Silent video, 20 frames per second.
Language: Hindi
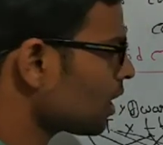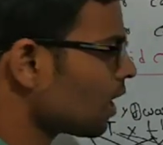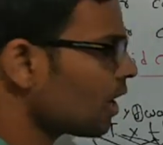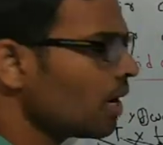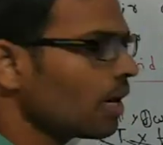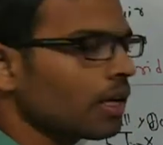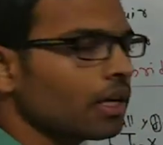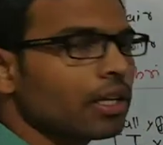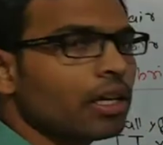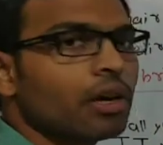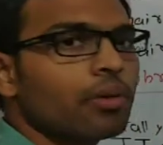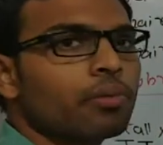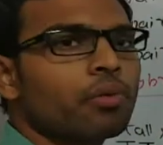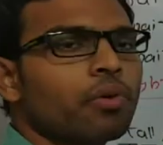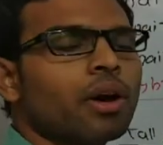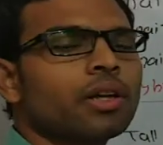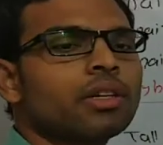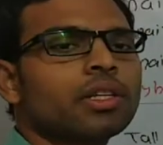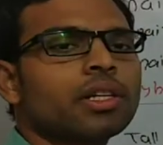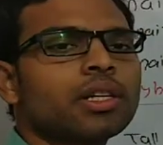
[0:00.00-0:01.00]
है लेकिन एफ
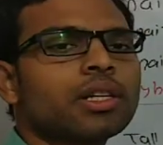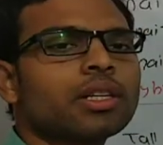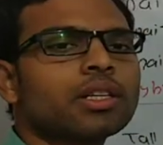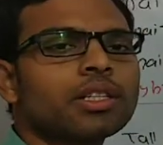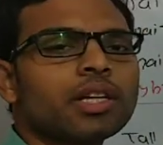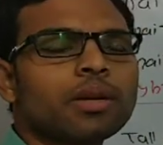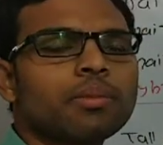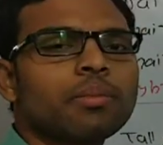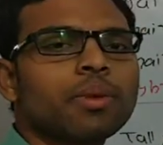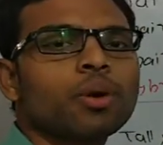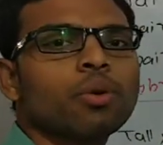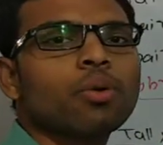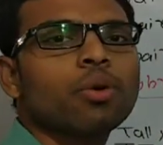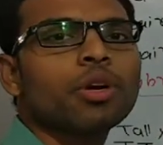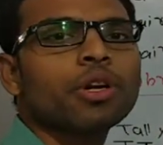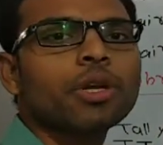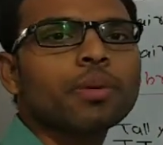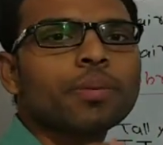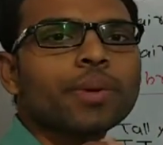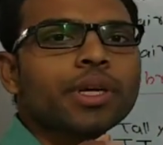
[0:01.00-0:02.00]
वन जनरेशन में
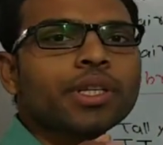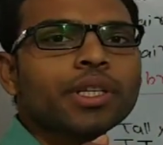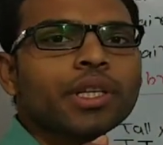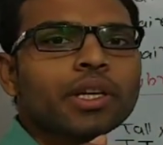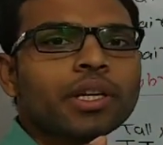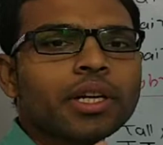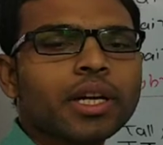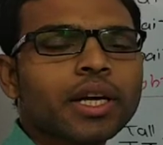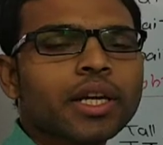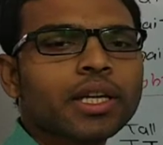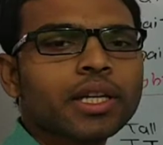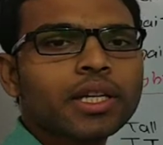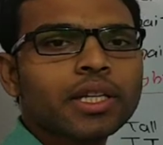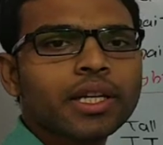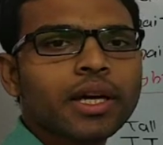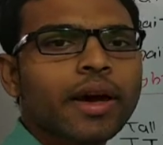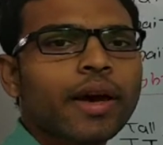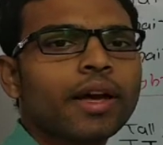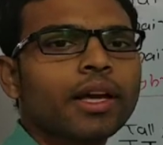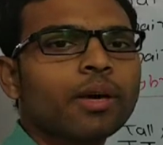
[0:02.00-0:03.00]
कोई रिप्रेजेंट नहीं
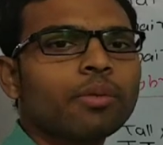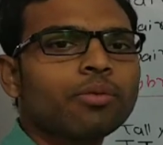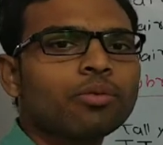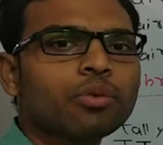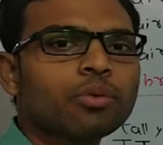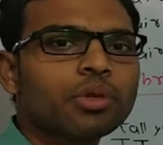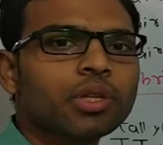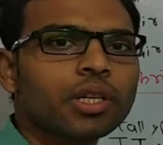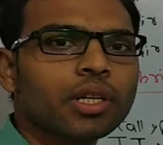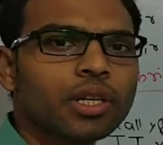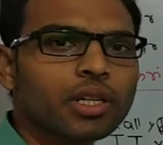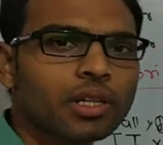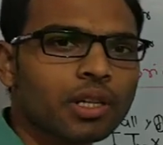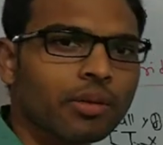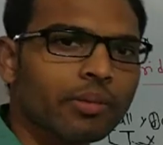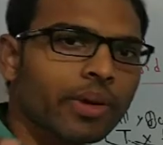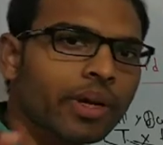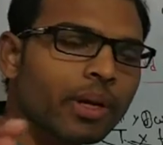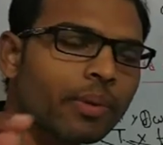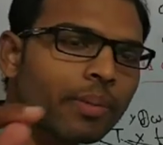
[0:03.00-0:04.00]
किया है एफ टू
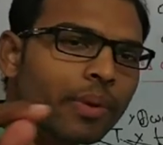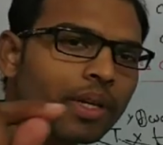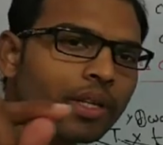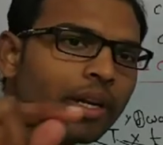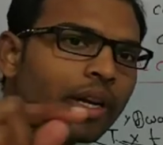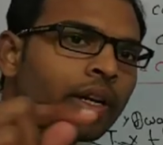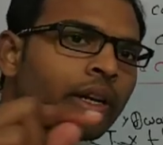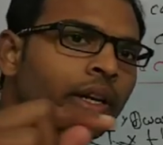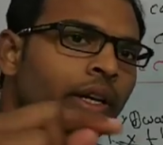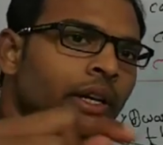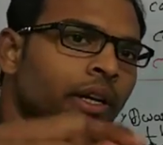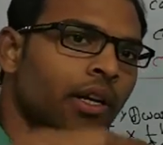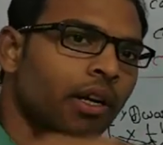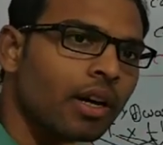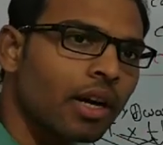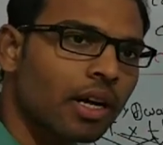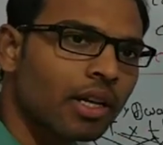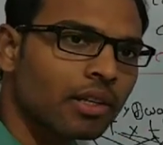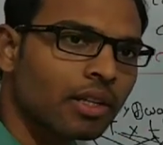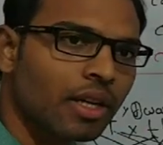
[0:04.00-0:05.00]
जनरेशन में रिप्रेजेंट
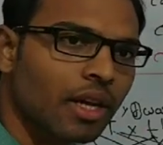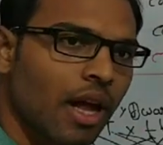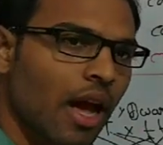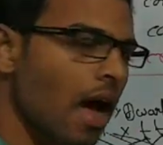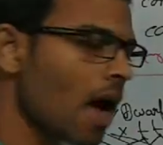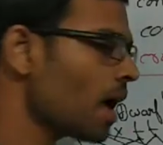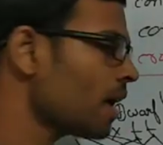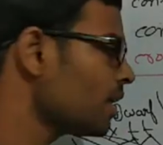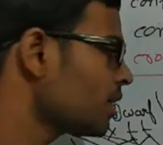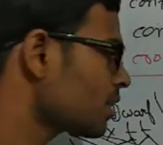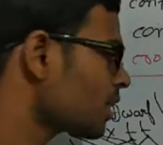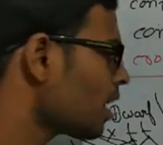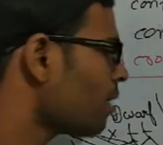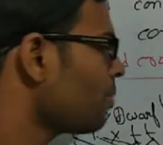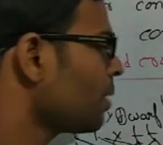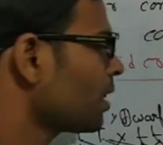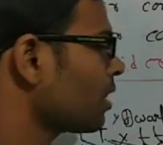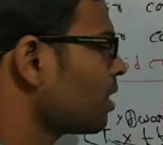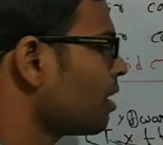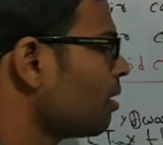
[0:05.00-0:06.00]
कर दे रहा है इसका
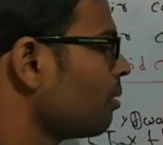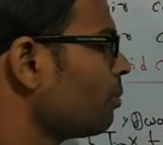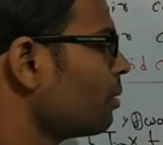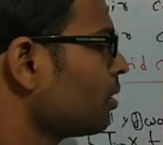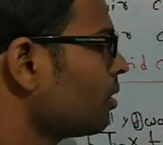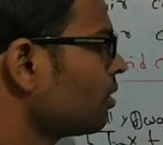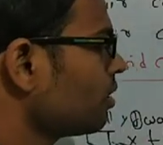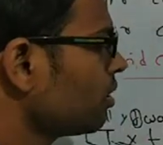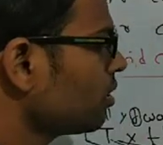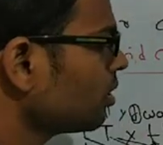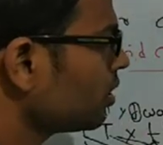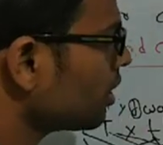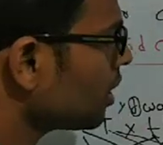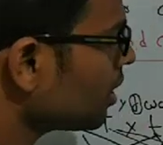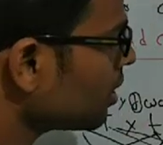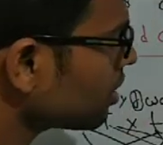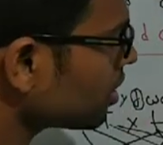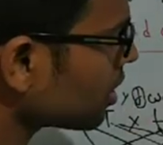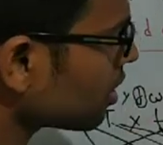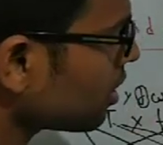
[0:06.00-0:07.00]
मतलब
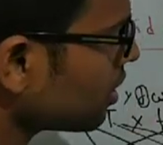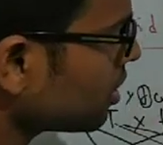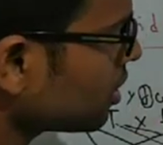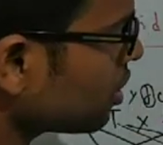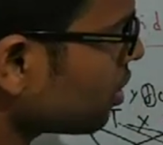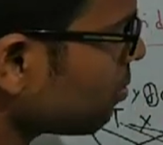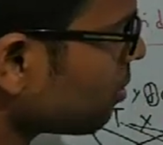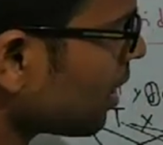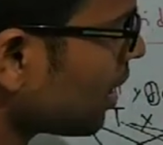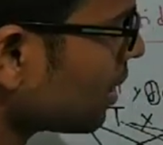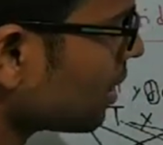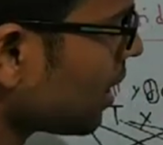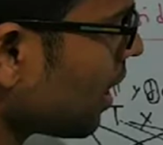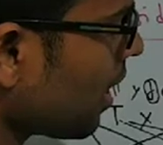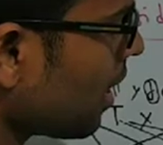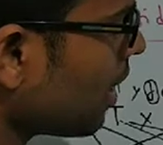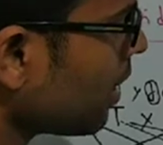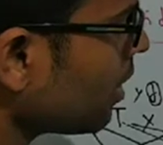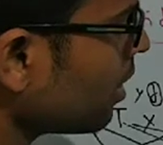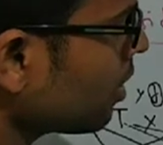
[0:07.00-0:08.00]
यही से कंसेप्ट आता
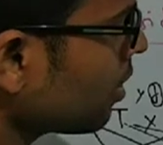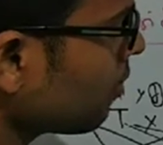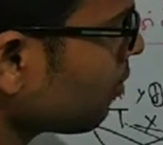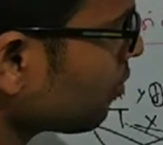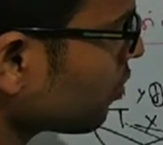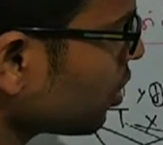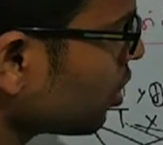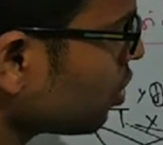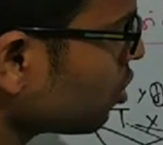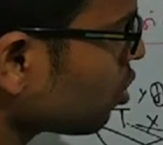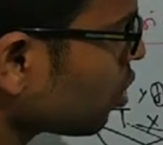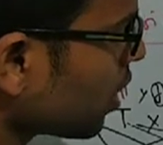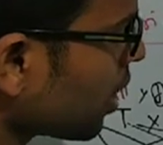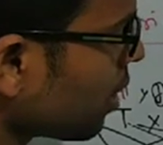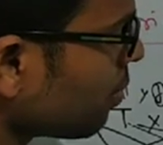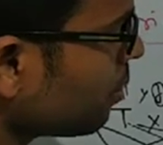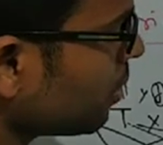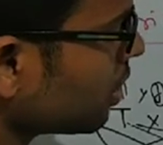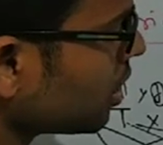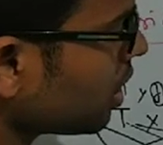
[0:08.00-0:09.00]
है कि जो
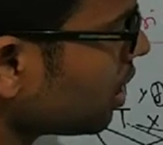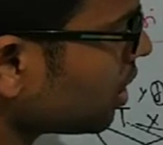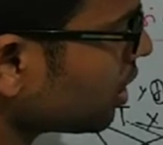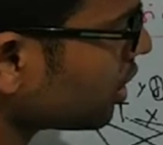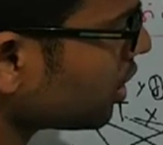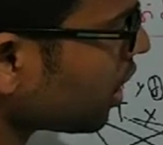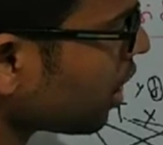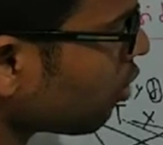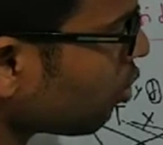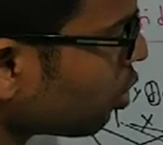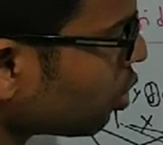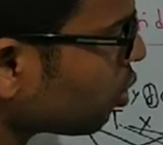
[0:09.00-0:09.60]
कैपिटल टी है वो